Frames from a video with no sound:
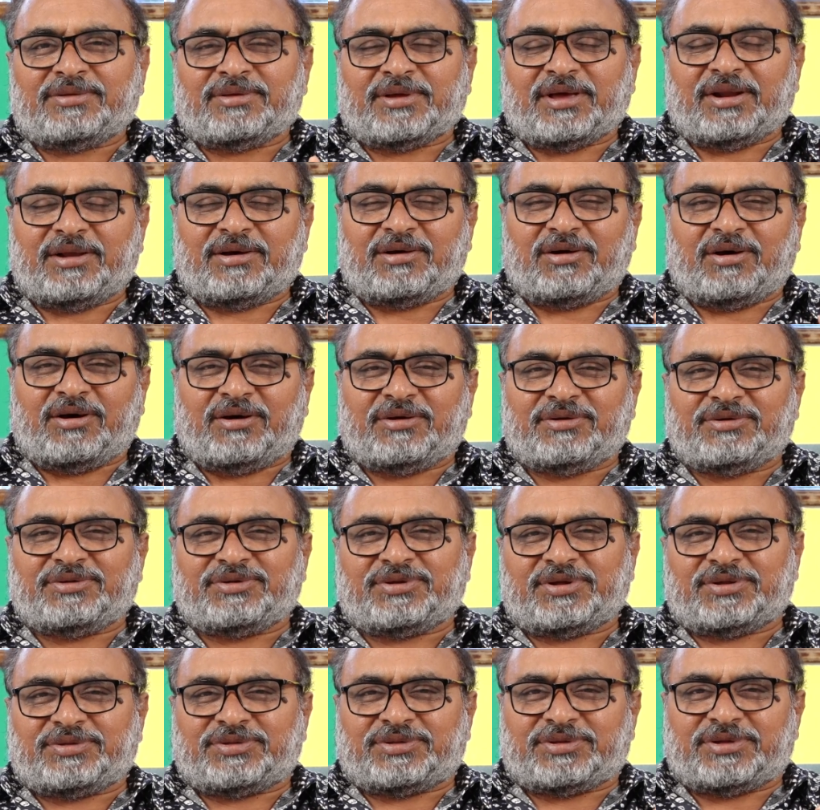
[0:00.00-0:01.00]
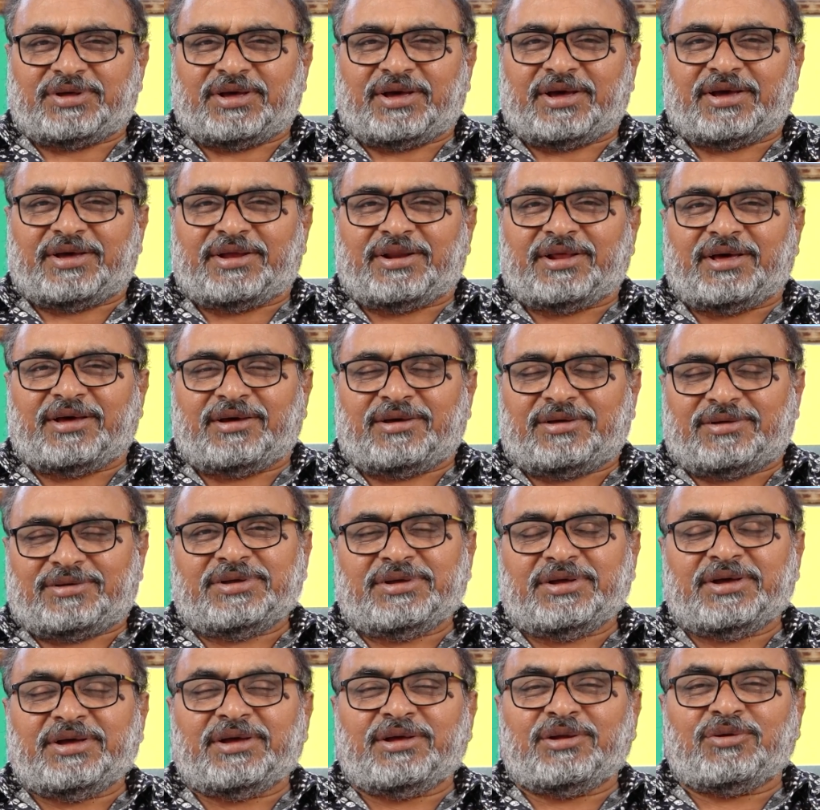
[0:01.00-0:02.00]
చాలా కాన్షియస్గా ఆయన
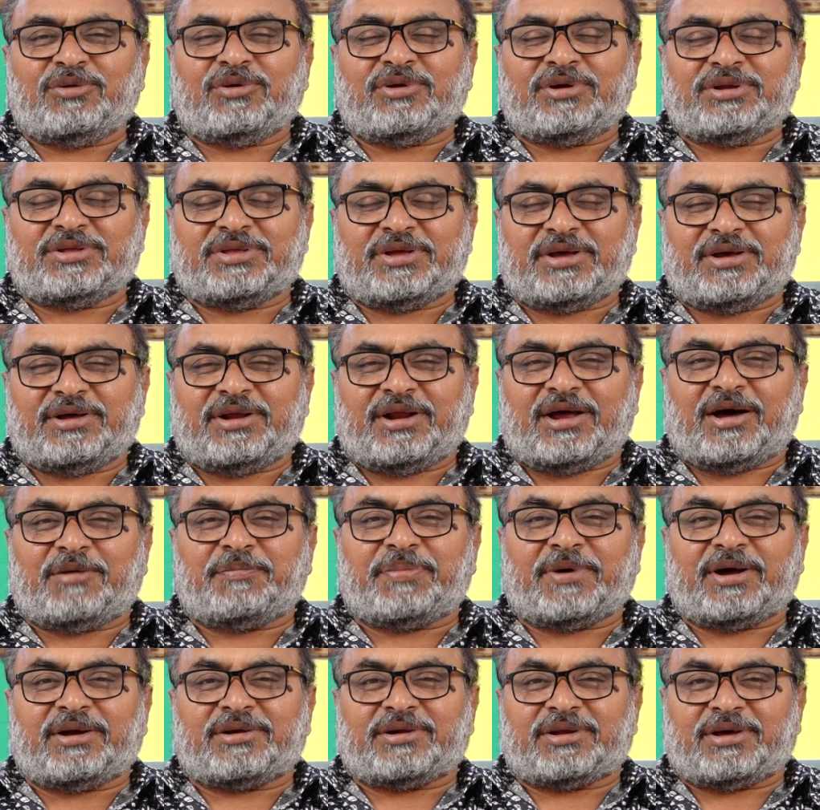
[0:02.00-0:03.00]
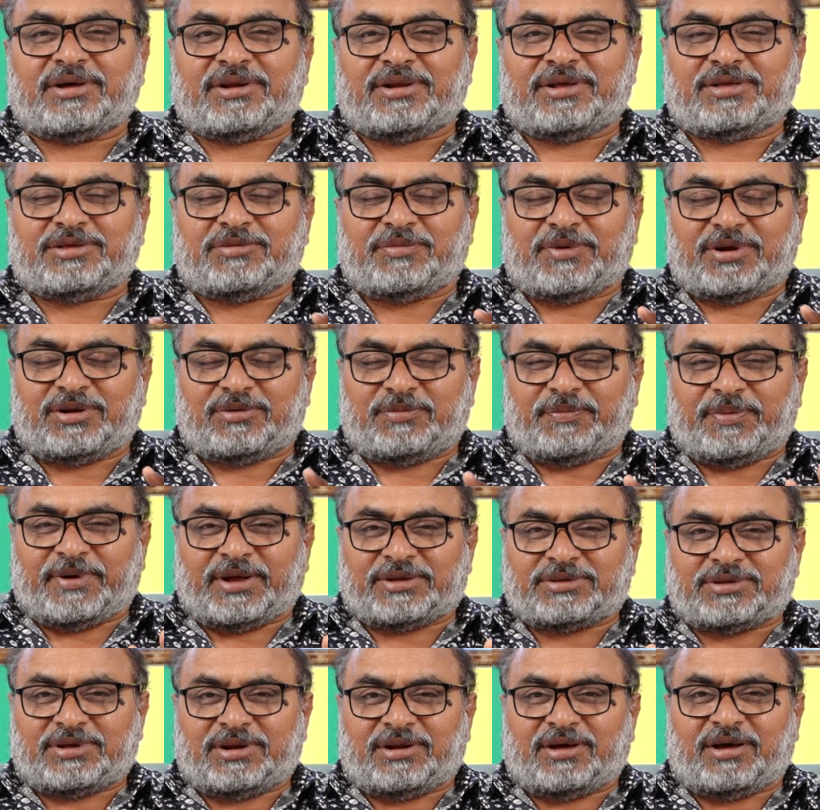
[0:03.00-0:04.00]
ఏ రోటి దగ్గర ఆ పాట అనేది మనకు
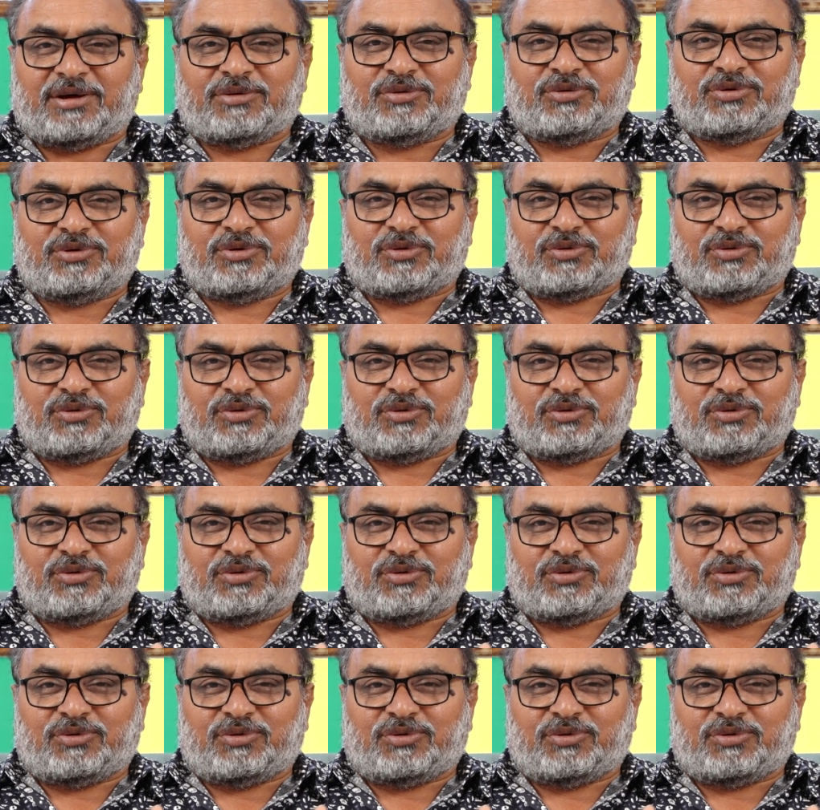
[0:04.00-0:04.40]
పాత నానుడి